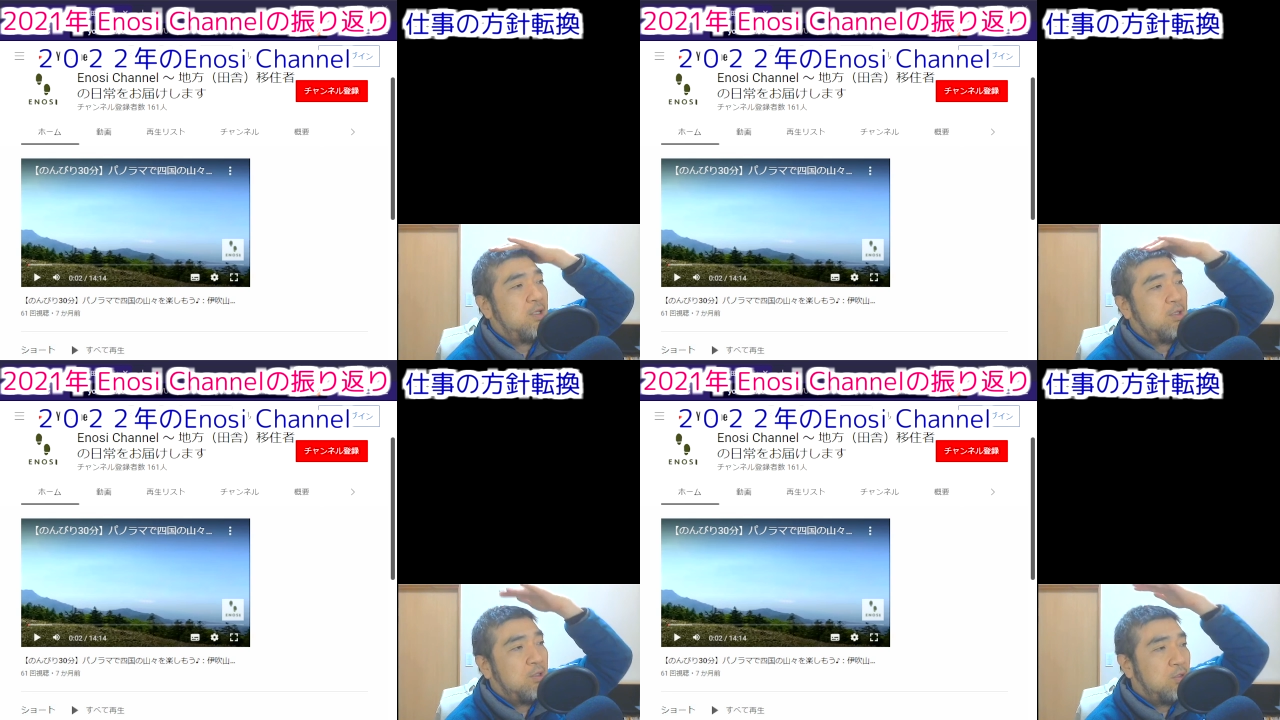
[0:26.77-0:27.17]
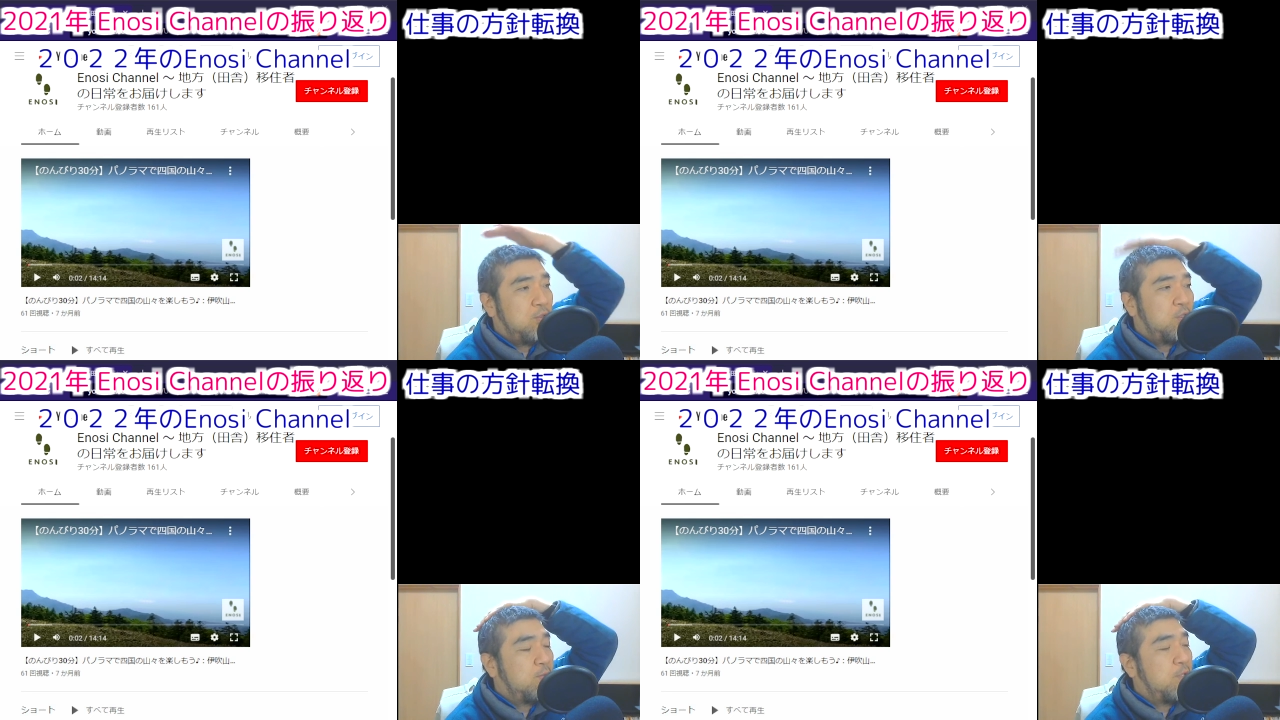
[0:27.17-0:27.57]
YouTube
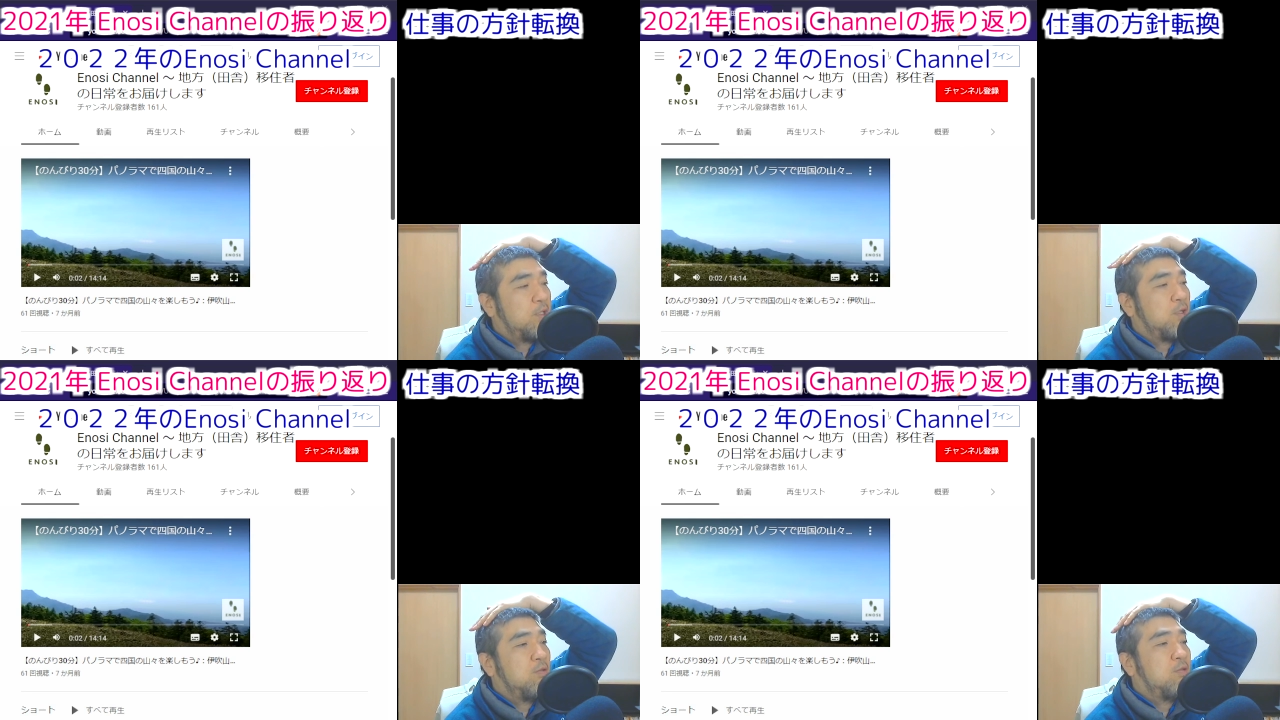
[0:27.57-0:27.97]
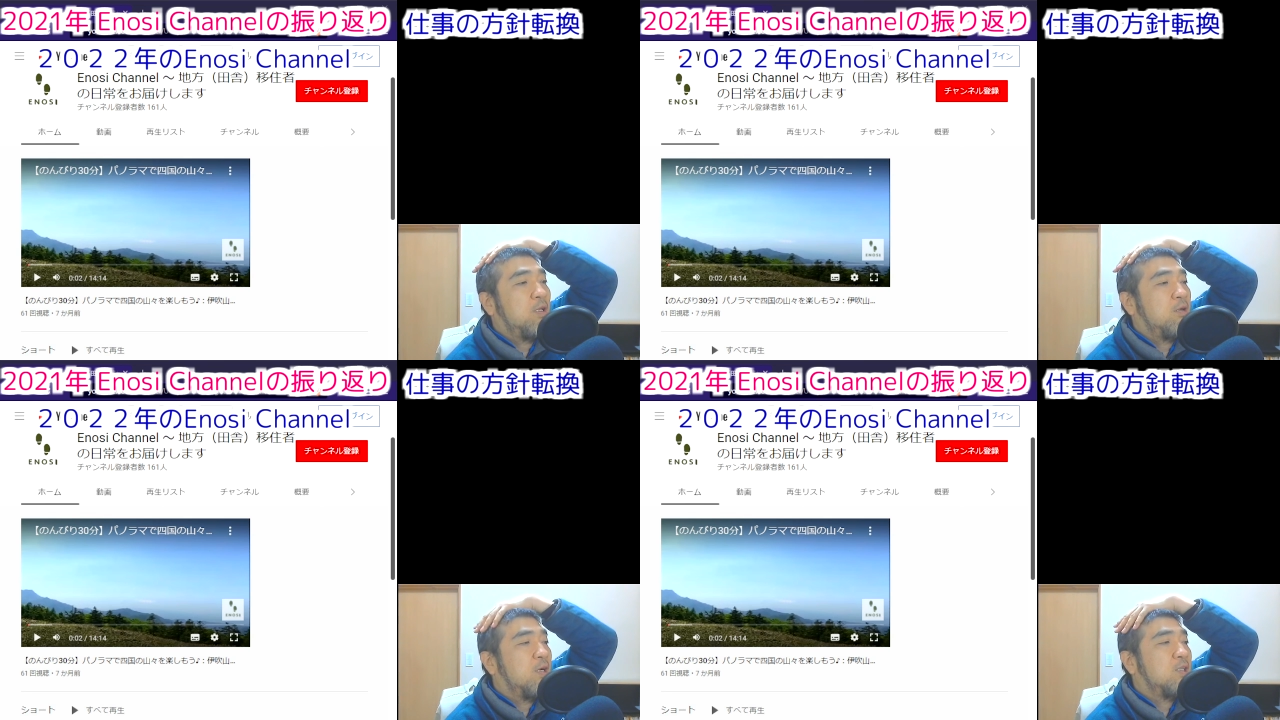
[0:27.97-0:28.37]
をやっていくっていう
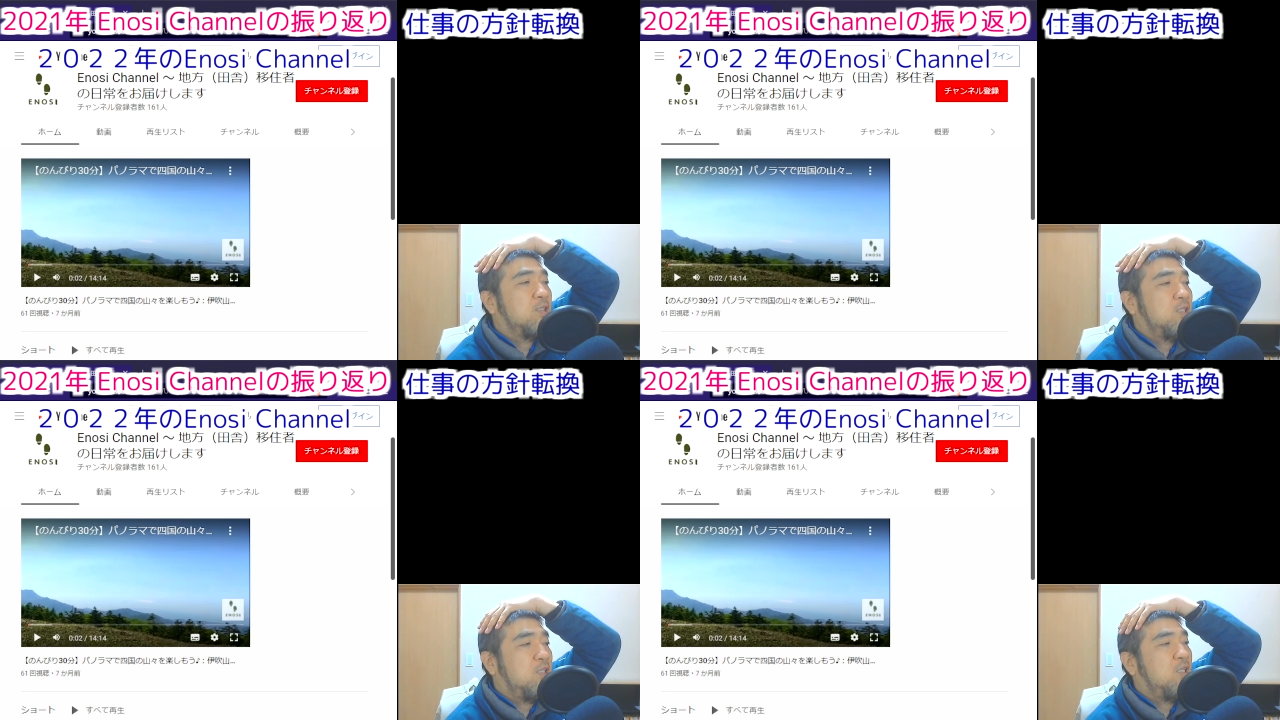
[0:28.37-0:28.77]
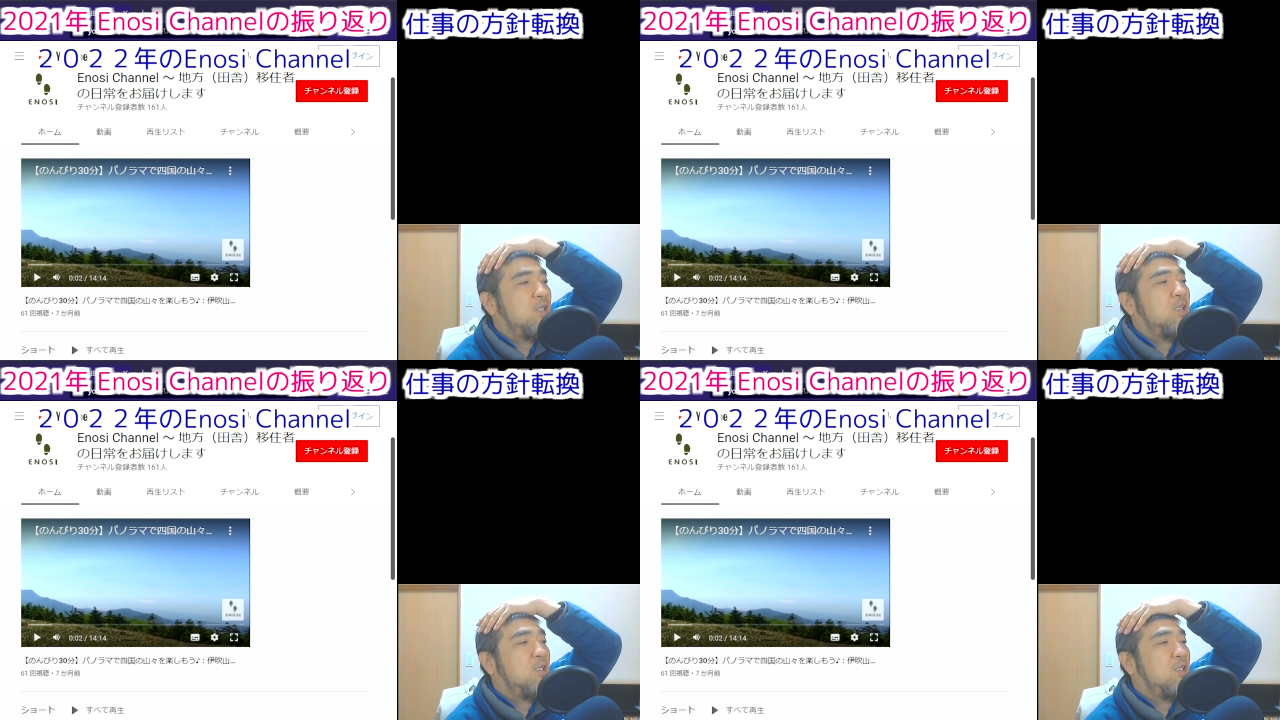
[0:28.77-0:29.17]

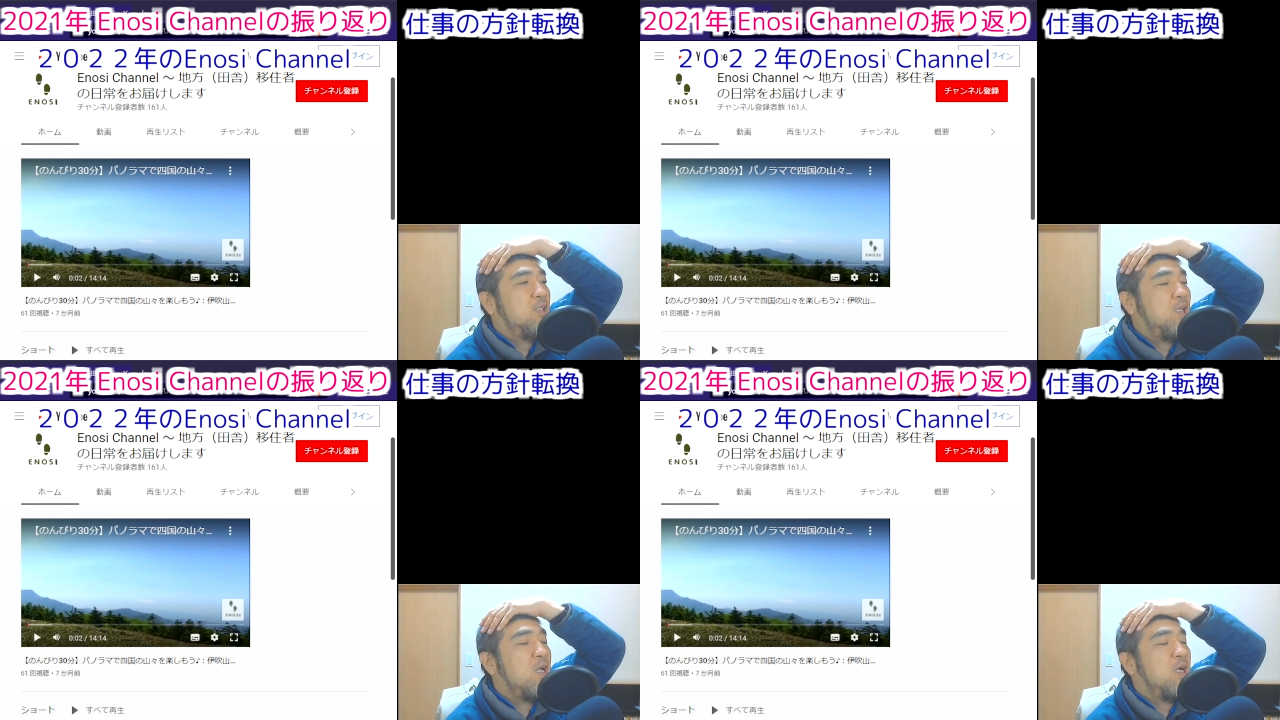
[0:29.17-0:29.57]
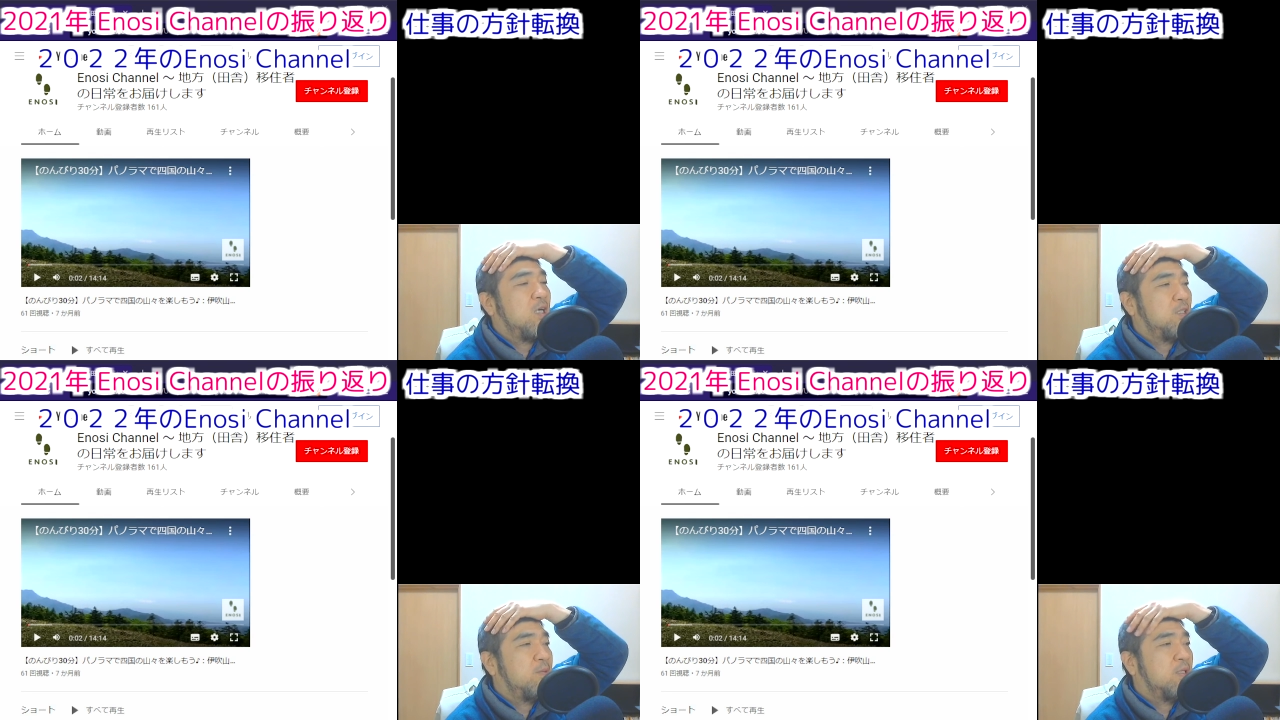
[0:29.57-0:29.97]
話で始
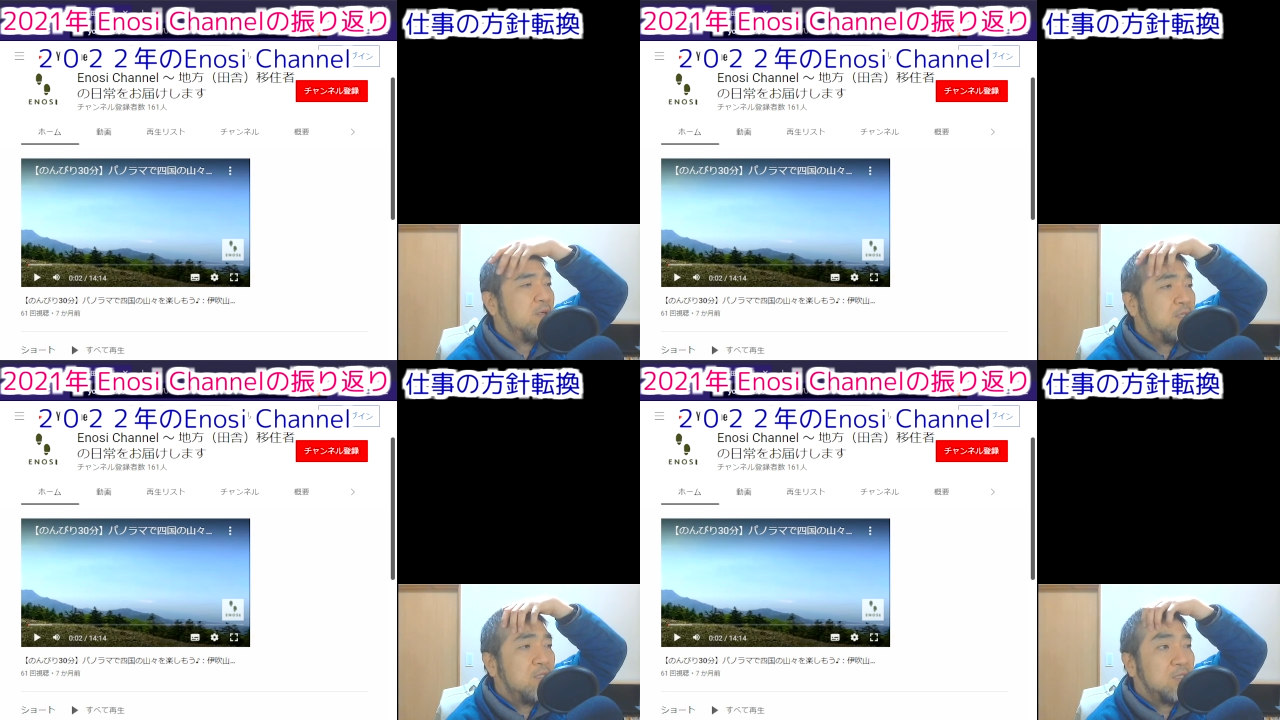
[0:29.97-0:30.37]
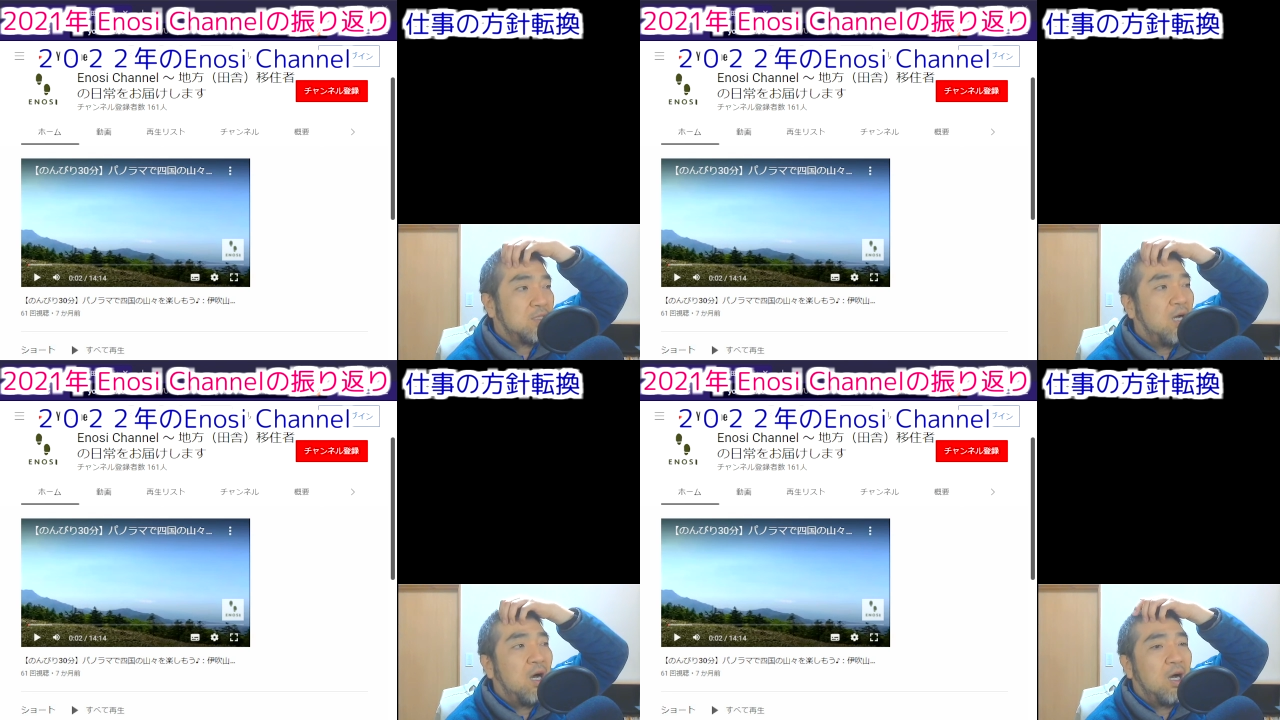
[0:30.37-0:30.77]
めたわけです
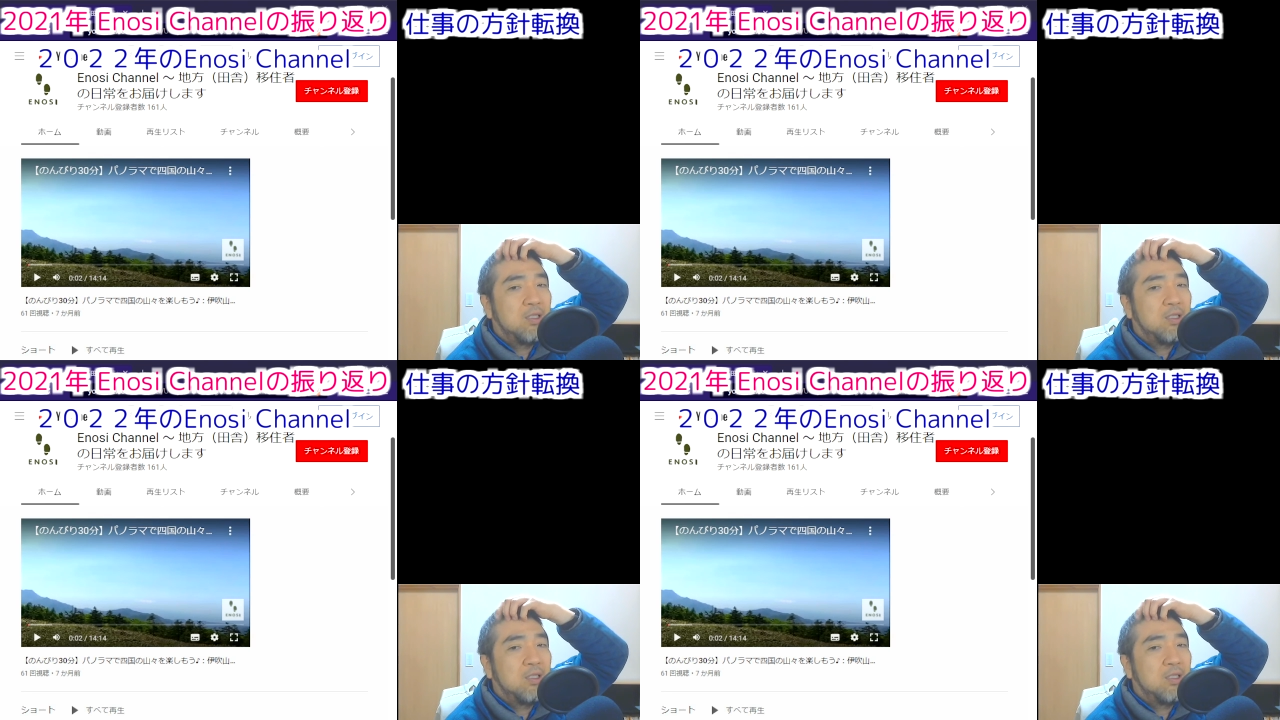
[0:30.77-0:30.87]
が、